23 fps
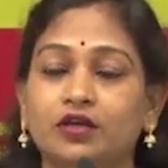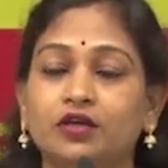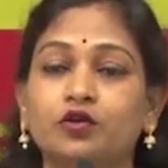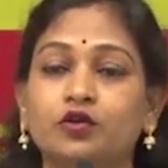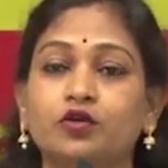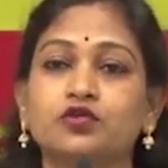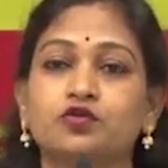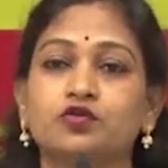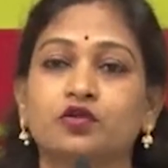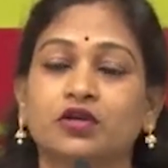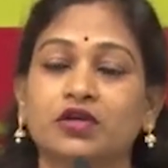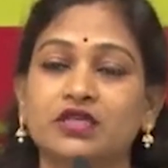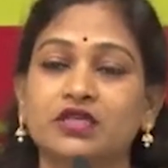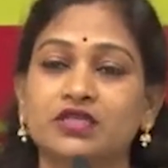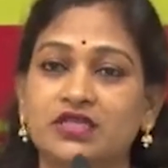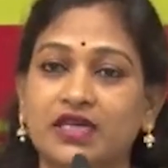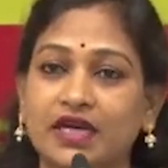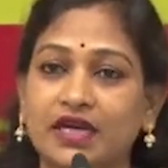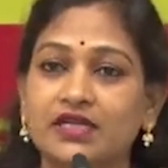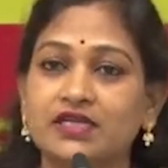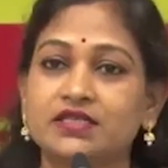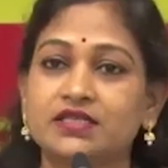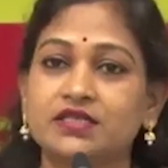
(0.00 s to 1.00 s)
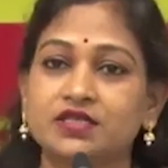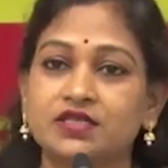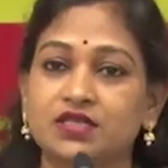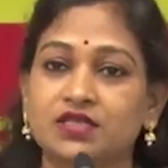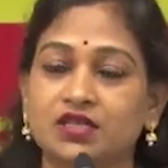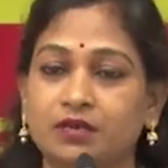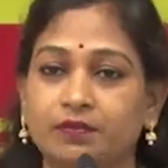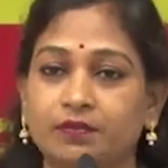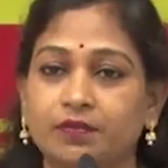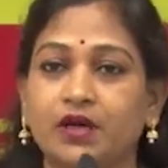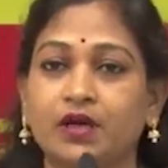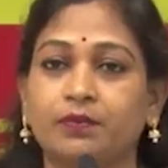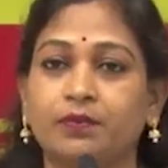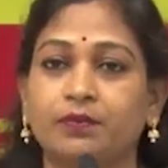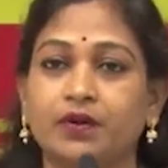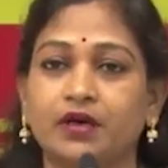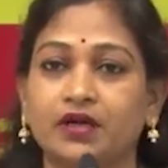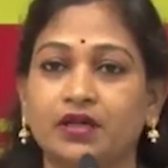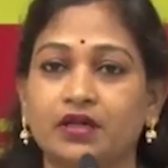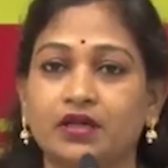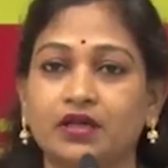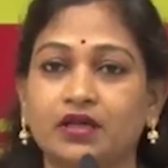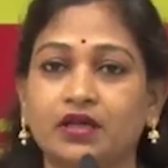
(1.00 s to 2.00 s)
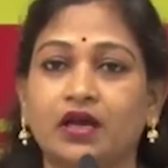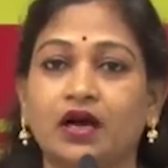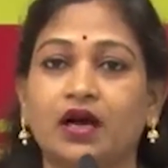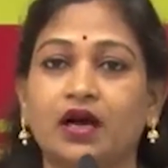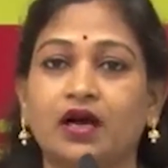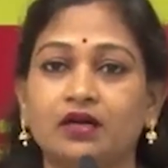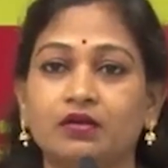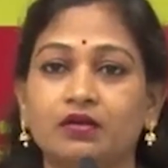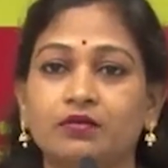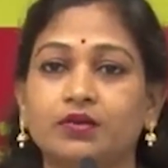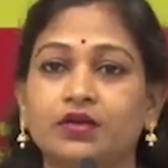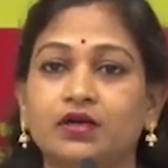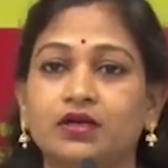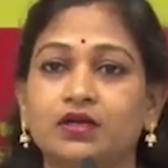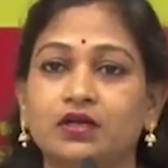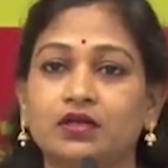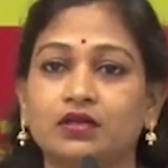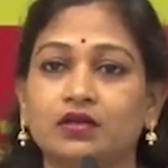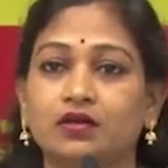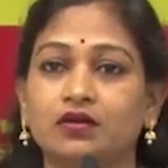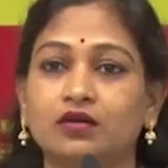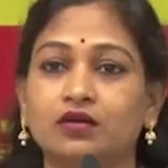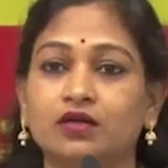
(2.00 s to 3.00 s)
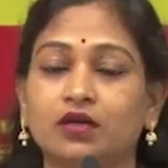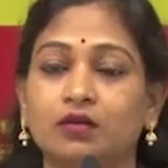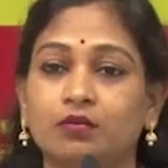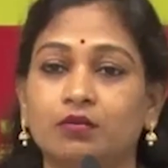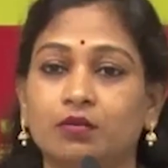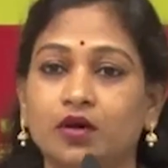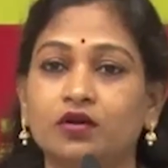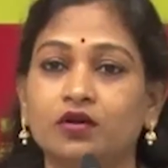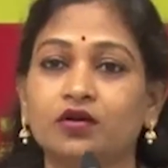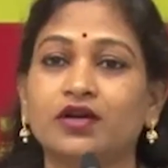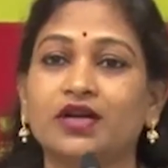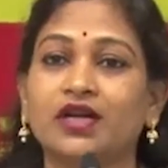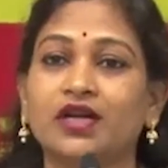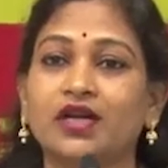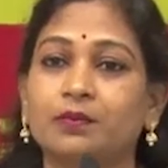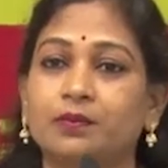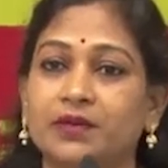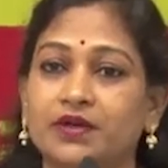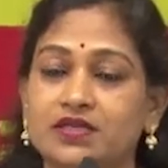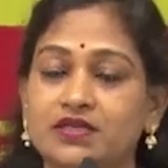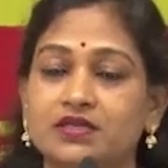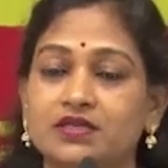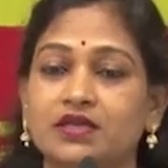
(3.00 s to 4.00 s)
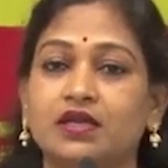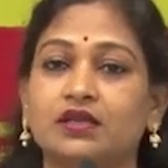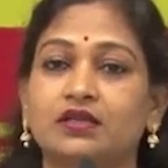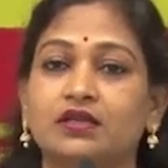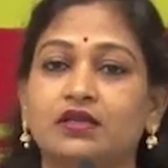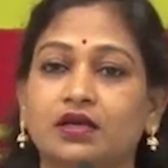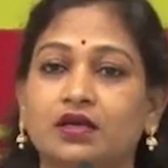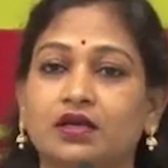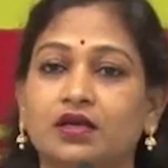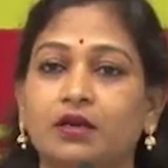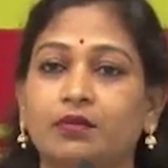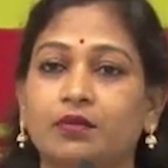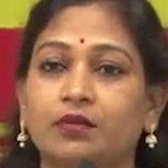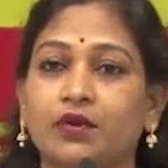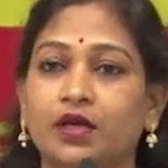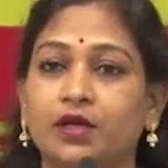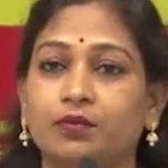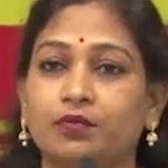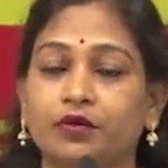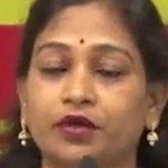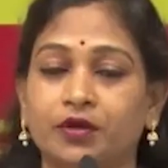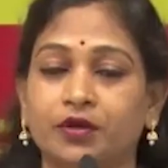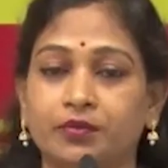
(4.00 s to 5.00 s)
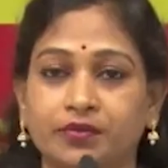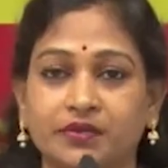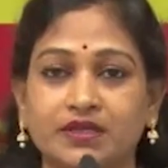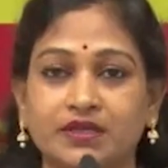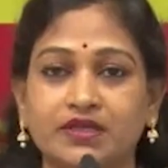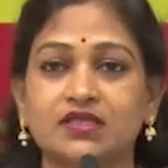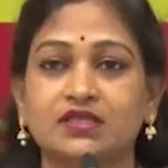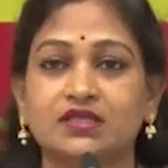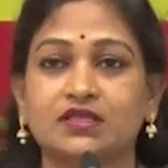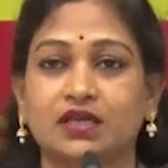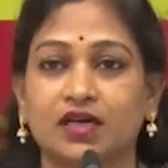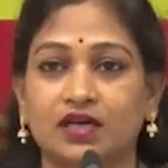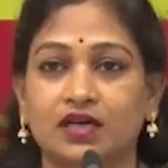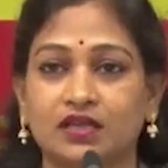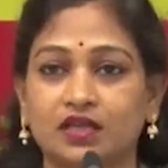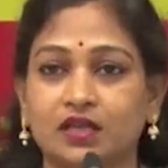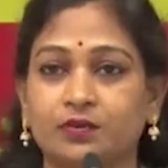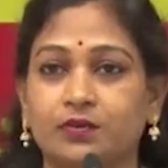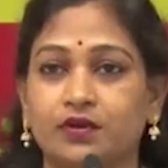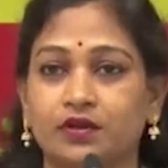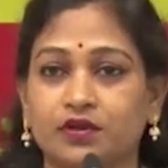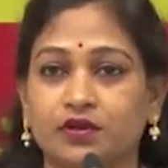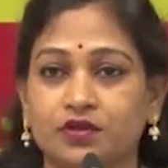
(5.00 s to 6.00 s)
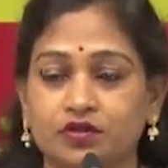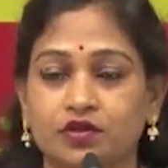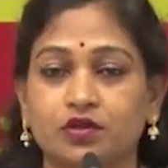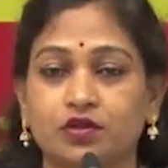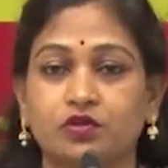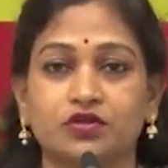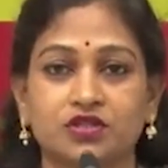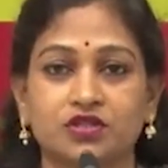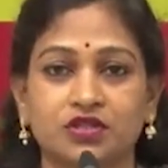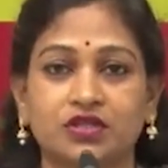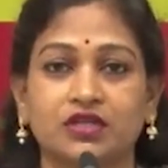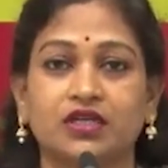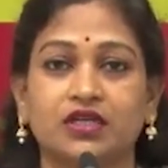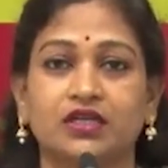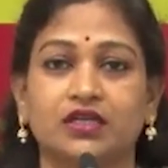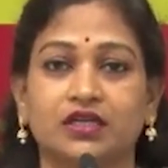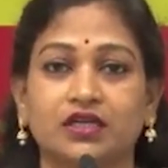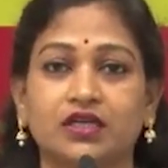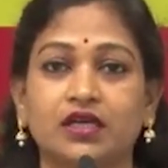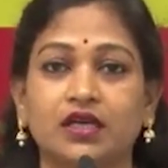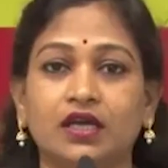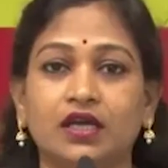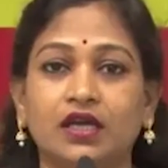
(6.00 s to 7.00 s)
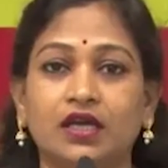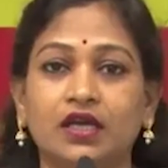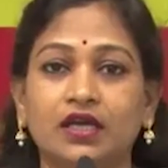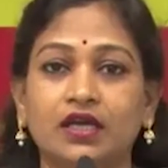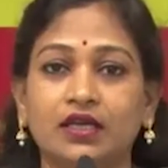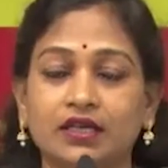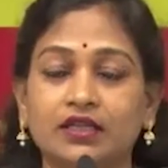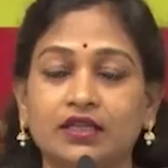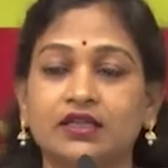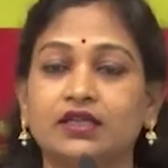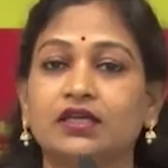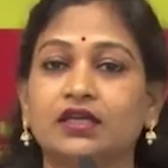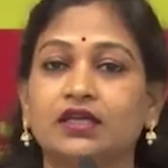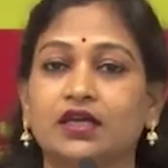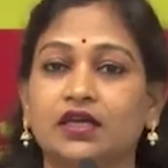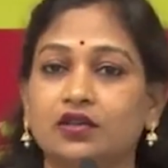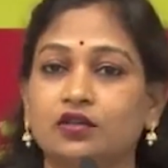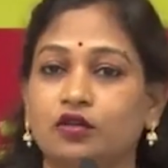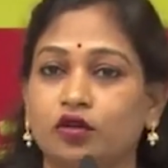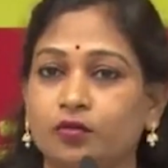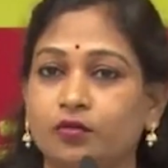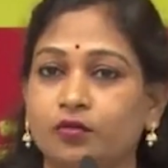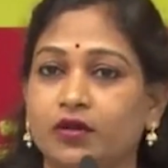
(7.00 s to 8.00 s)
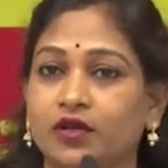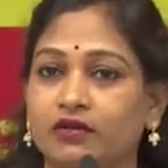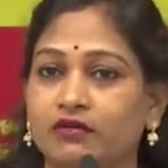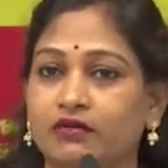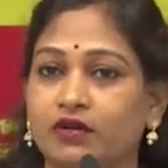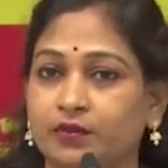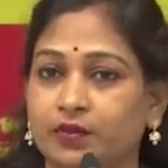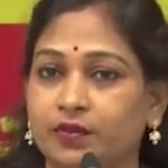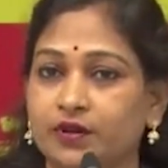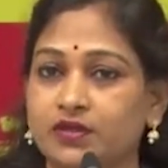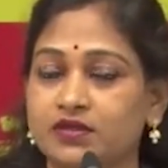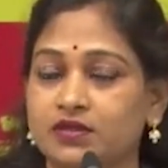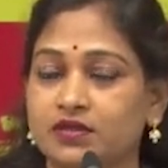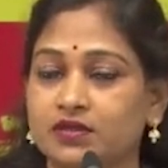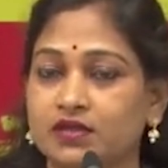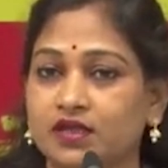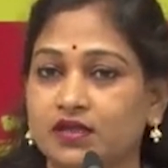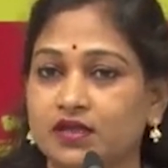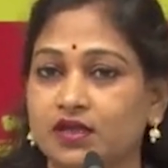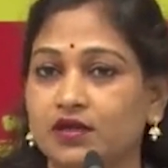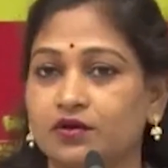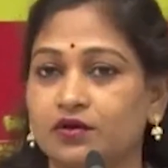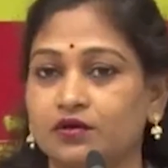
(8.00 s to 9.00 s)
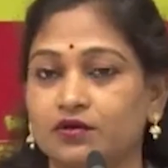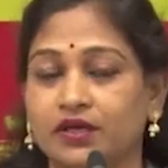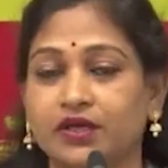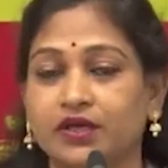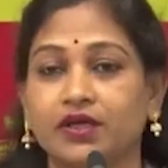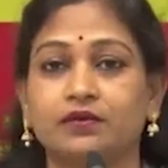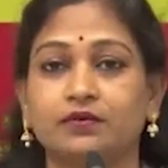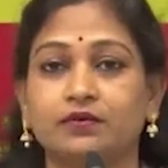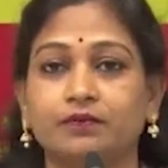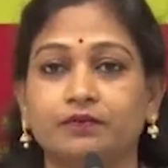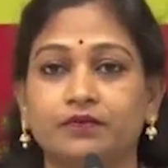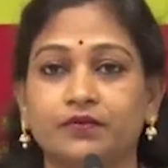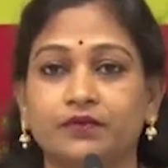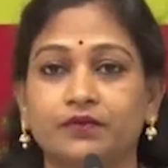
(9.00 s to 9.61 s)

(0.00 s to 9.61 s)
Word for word: ఈరోజు ఒక్క ఛాన్స్ ఇచ్చిన పాపానికి ఆడబిడ్డల తాలూకా మనుగడే ప్రశ్నార్థకంగా మారిపోయే పరిస్థితి ఆంధ్రప్రదేశ్లో వచ్చిందంటే ఇంతకన్నా దౌర్భాగ్యమైన పరిస్థితులు ఏదైనా ఉంటాయా